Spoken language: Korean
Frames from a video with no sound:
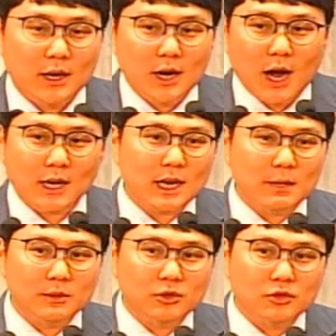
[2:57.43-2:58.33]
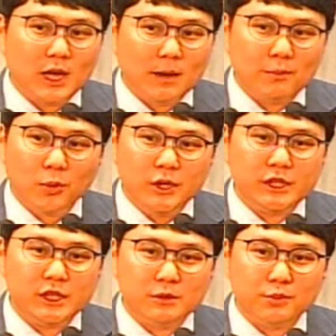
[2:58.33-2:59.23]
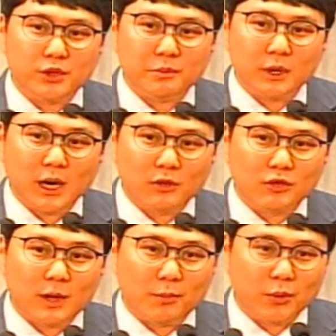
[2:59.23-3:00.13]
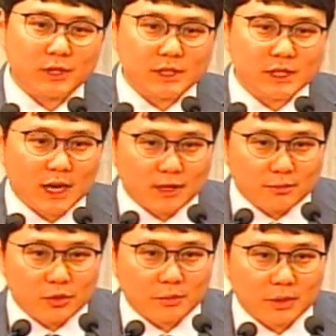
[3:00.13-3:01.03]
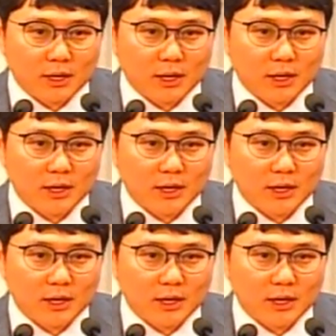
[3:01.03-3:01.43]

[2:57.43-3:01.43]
하나님은 눈에 보이시는 분입니까? 눈에 보이시지 않는 분입니까?